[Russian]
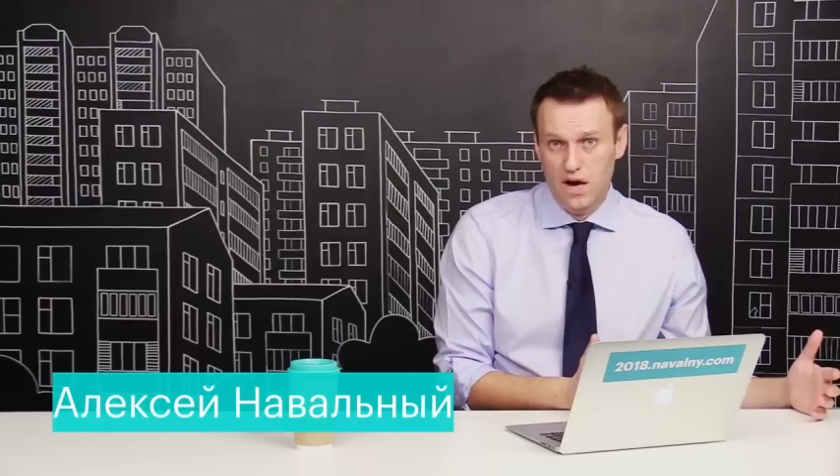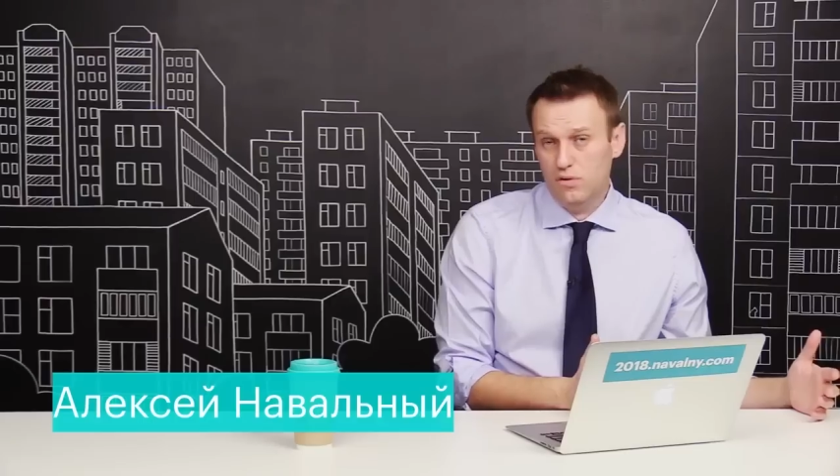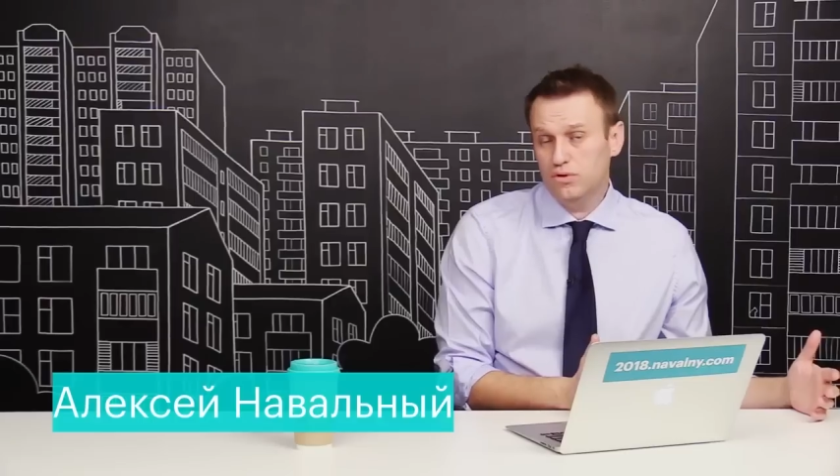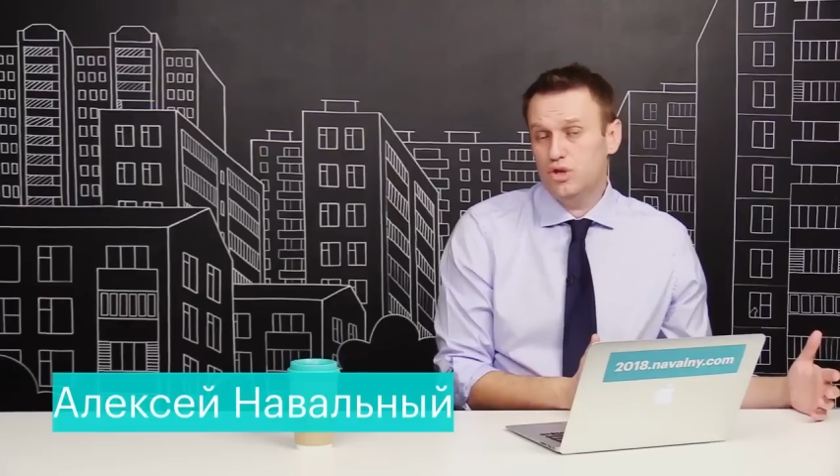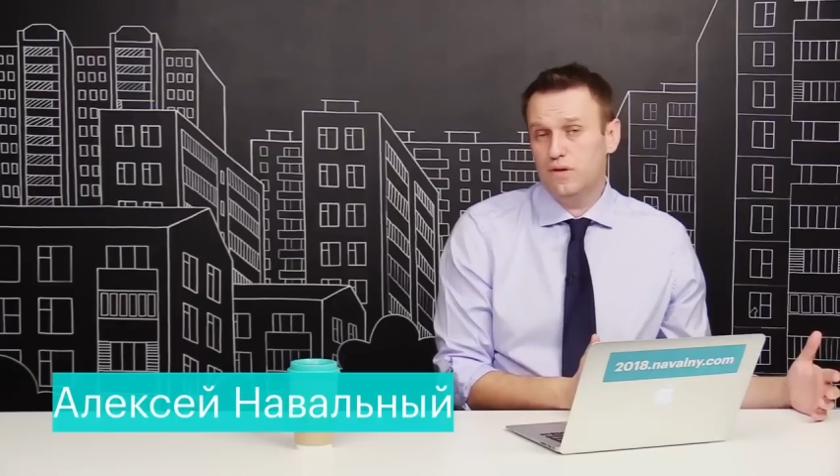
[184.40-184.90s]

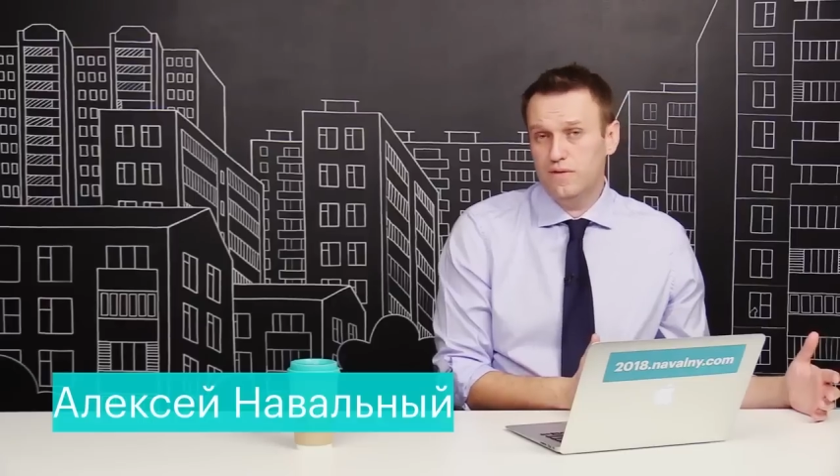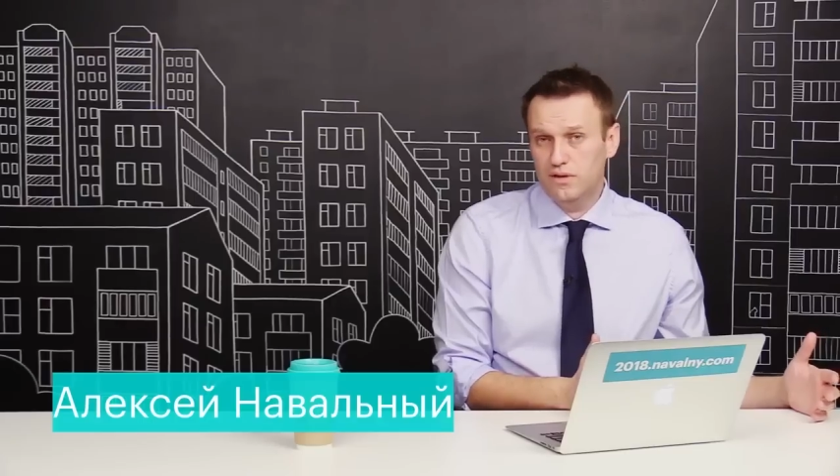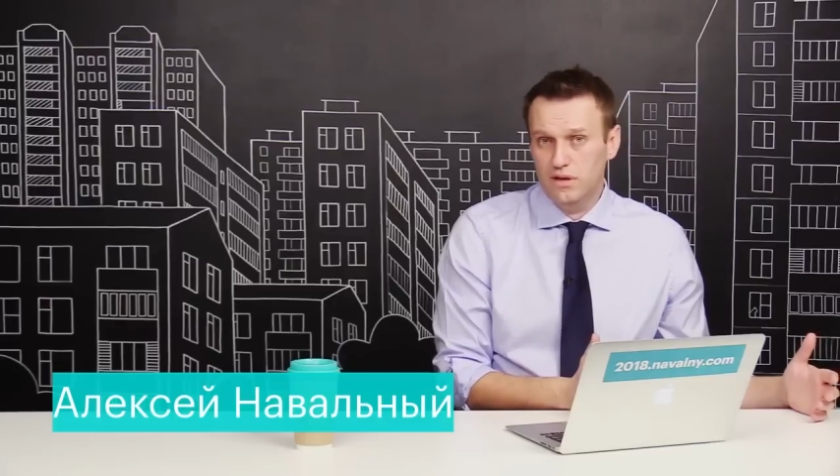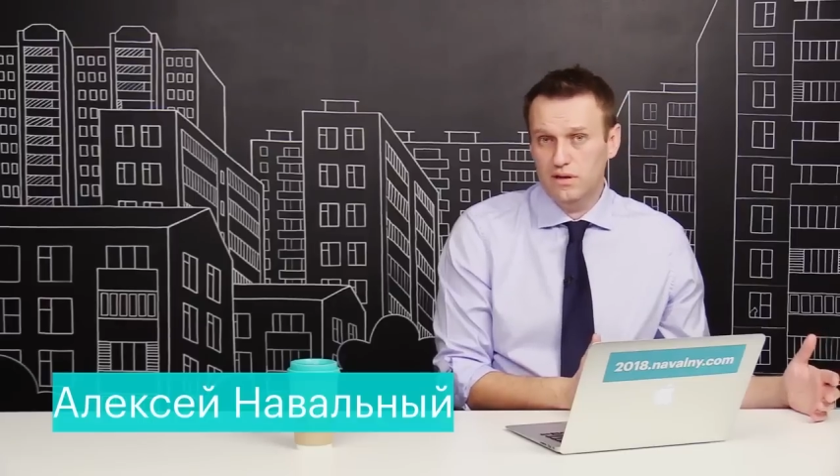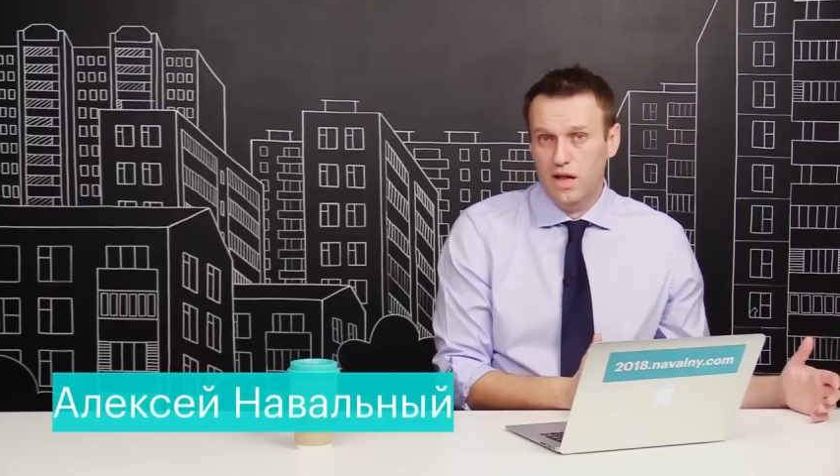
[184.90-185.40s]
он
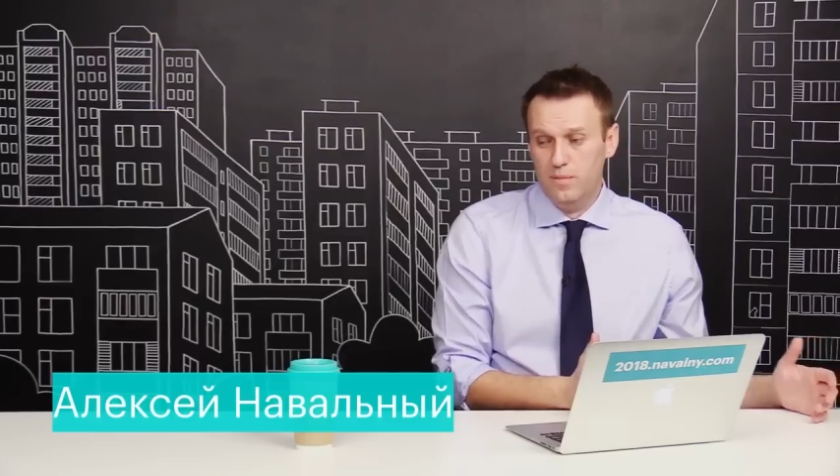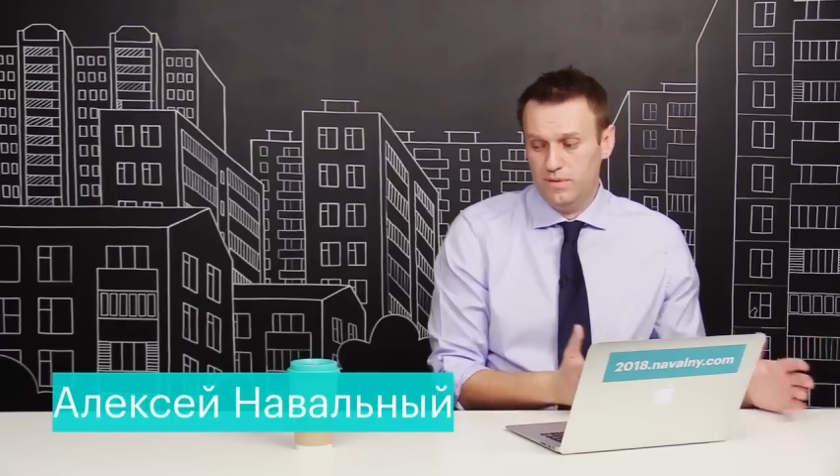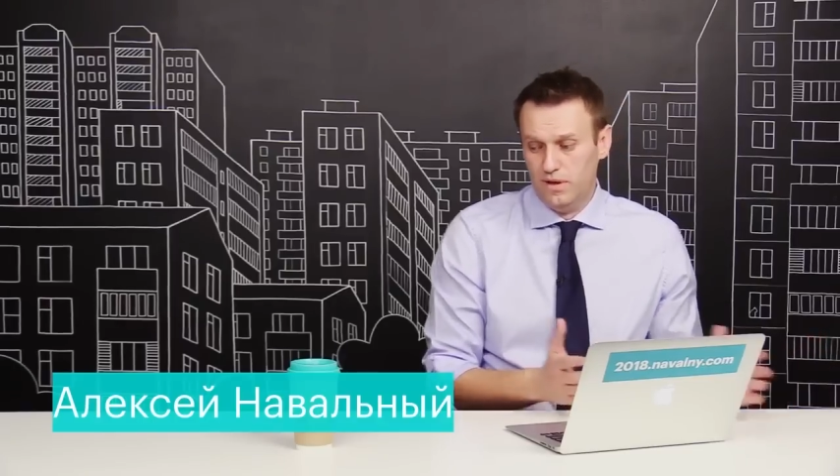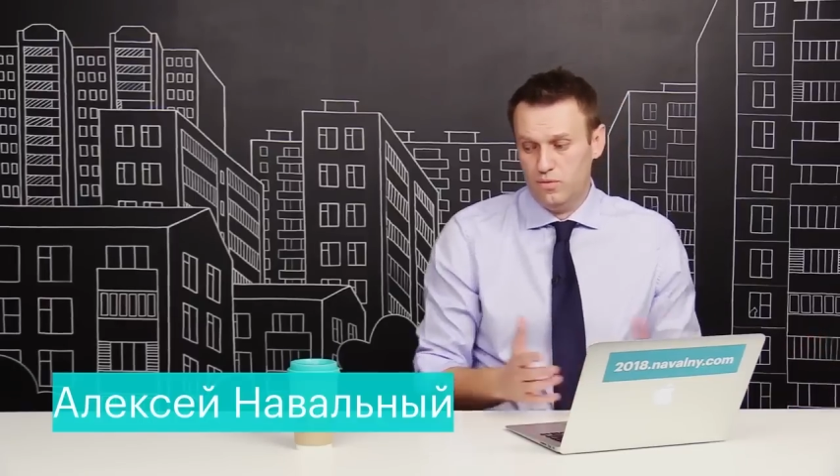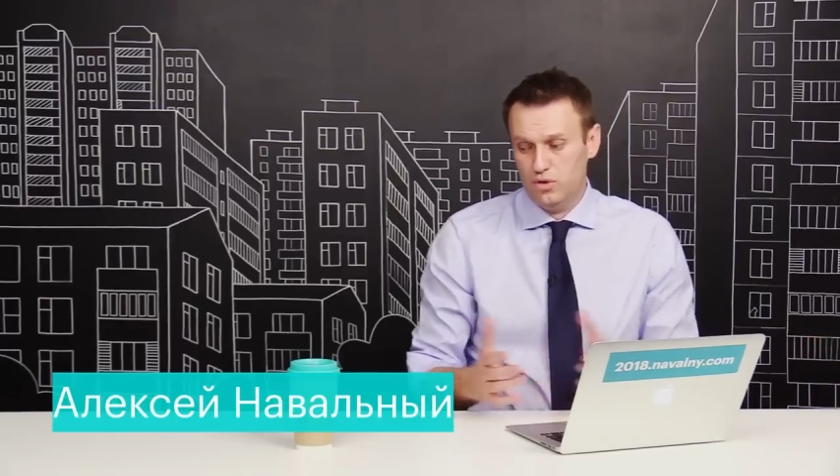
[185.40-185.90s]
очевидно лгал,
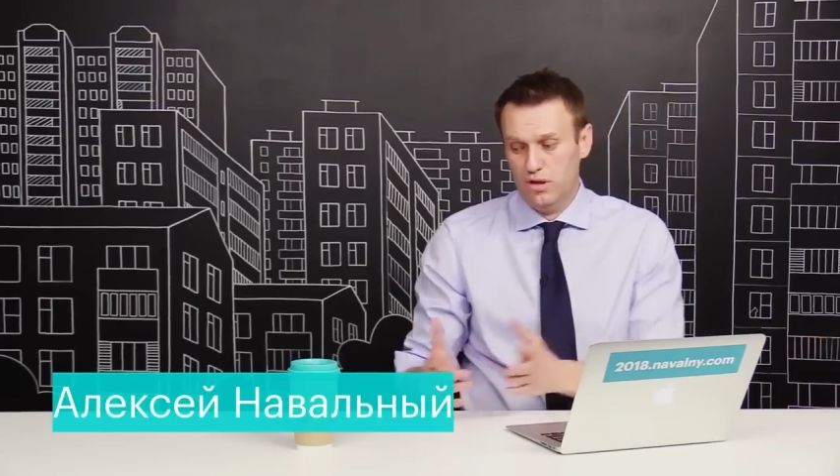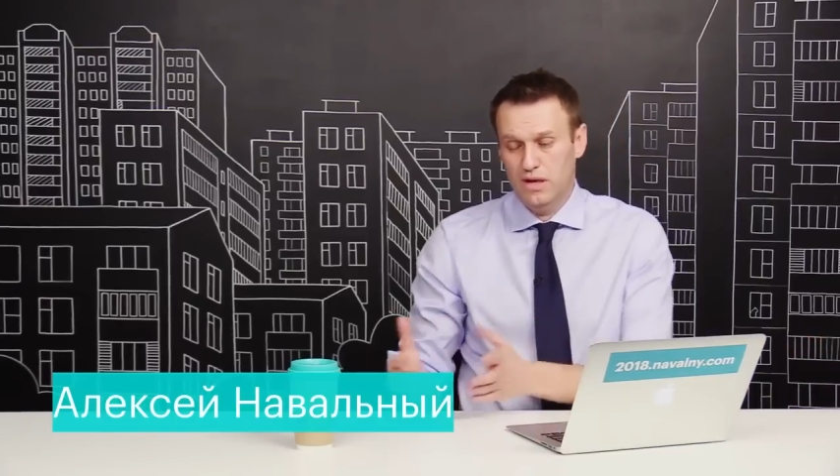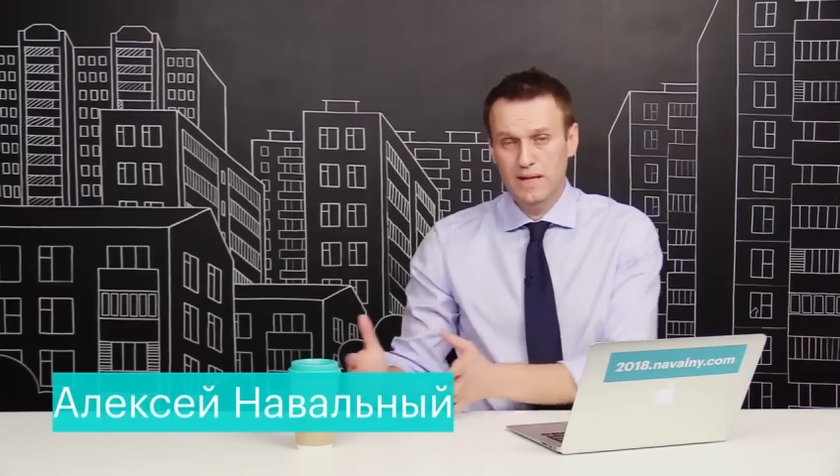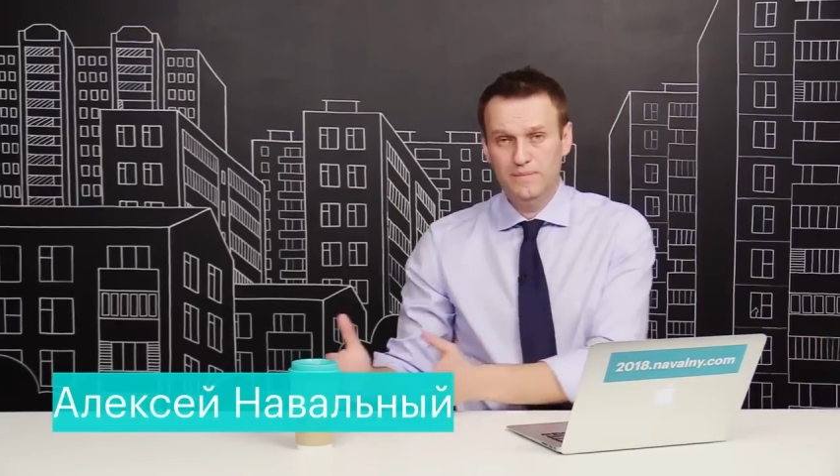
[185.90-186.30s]
потому что